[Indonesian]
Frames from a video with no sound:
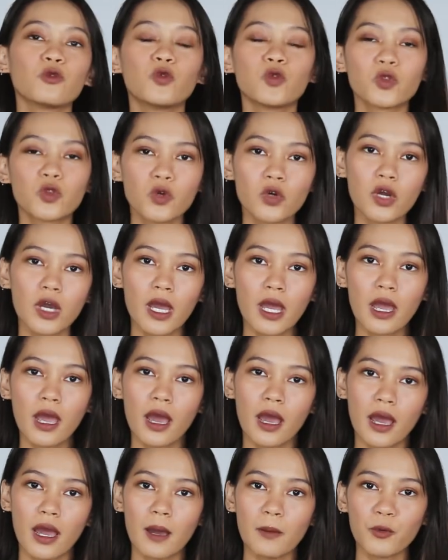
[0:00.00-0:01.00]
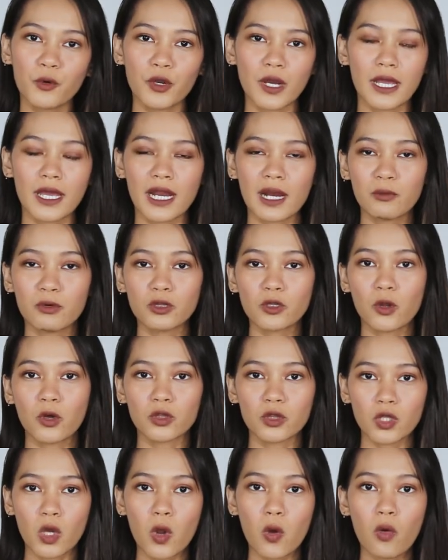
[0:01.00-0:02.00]
untuk uh, mengurangi rambut
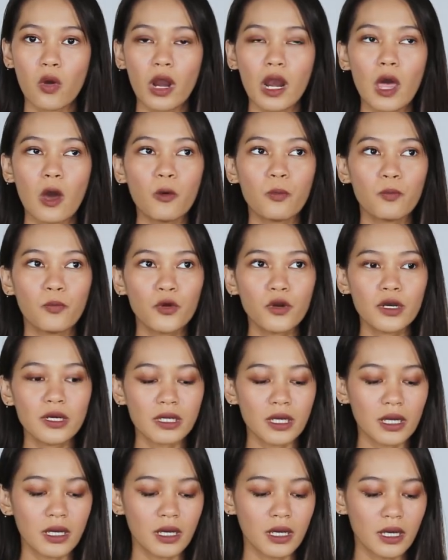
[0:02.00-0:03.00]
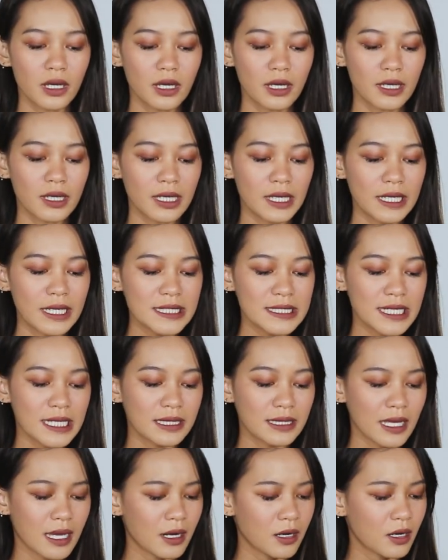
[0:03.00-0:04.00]
rontok walaupun uh, ini
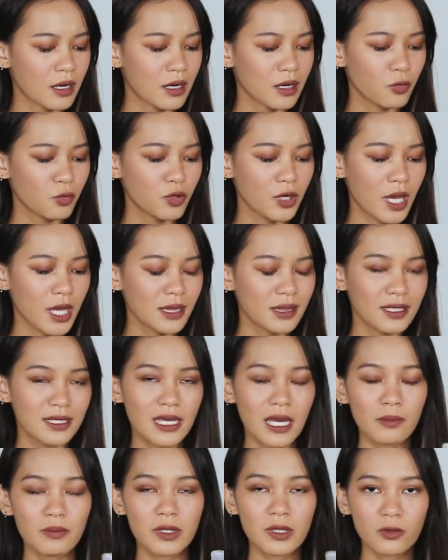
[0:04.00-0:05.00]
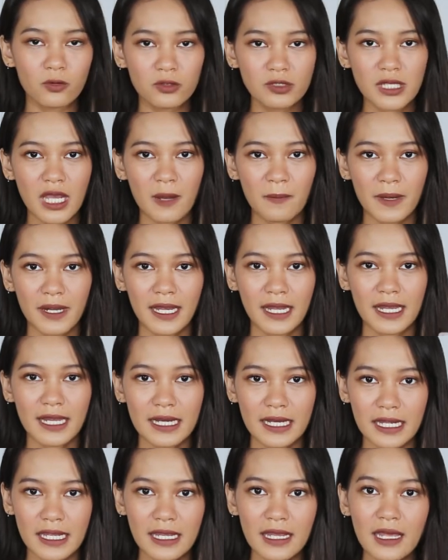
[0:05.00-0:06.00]
sekitar udah tiga minggu saya
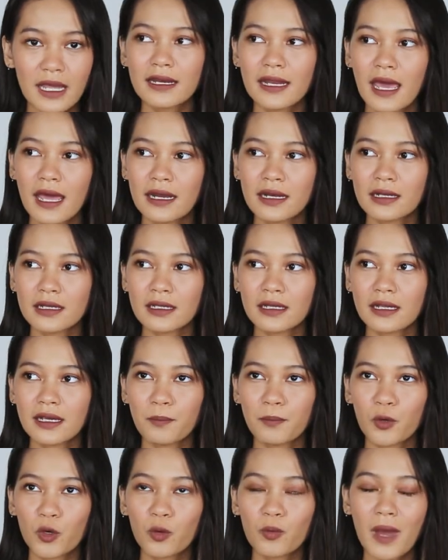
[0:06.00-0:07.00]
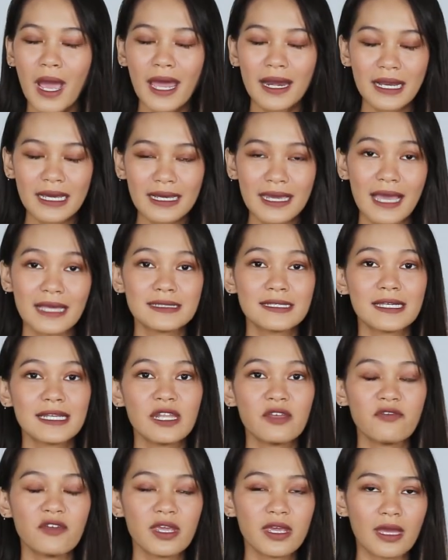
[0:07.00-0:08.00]
pakai ini dan perubahannya nggak
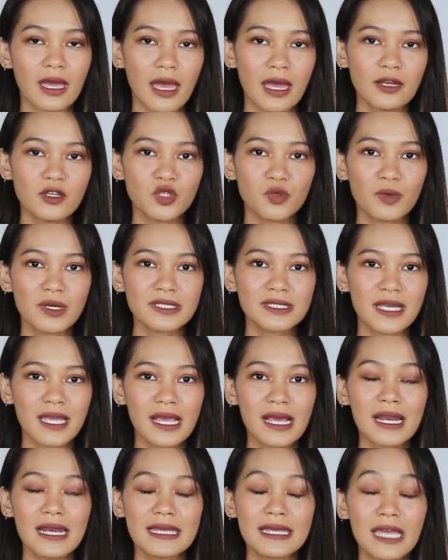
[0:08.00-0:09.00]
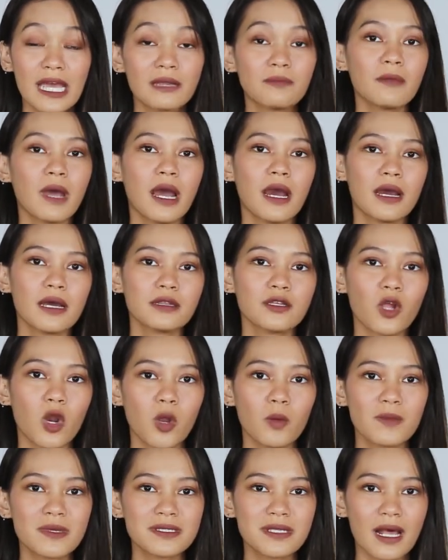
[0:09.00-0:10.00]
signifikan cuma saya ngeliat banget
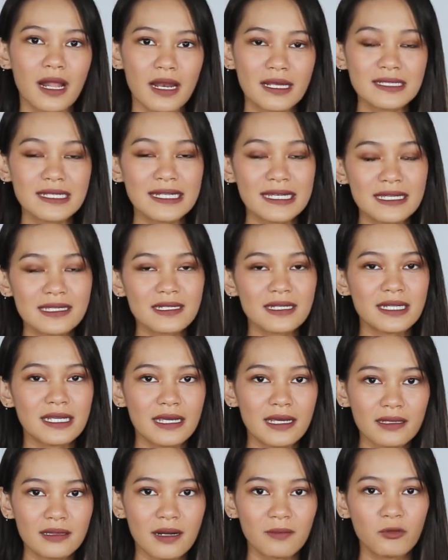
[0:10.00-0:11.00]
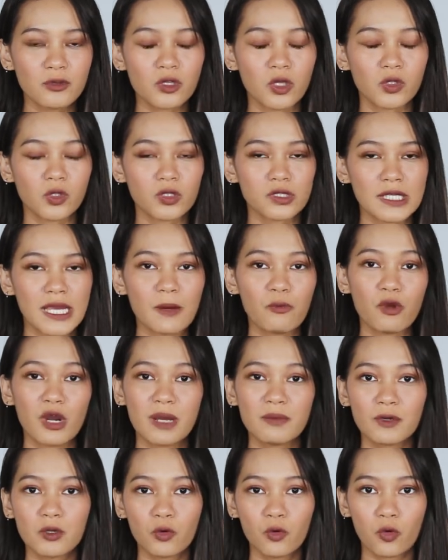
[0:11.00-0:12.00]
kalau misalnya sedikit-sedikit rambut rontok saya
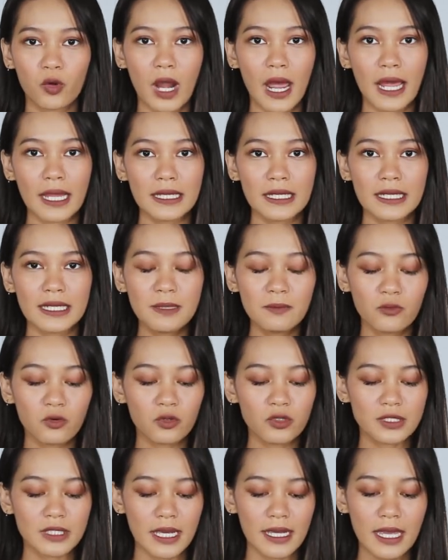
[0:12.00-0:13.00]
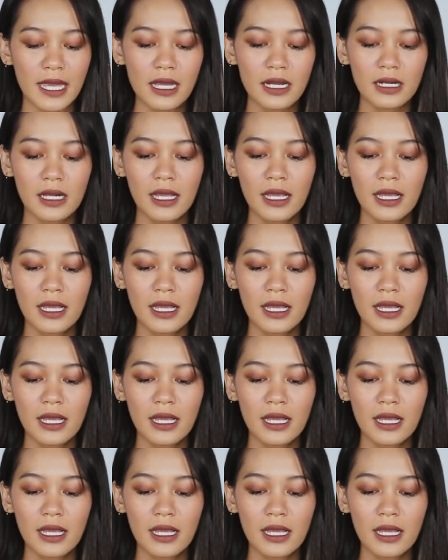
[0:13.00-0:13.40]
mulai berkurang jadi menurut saya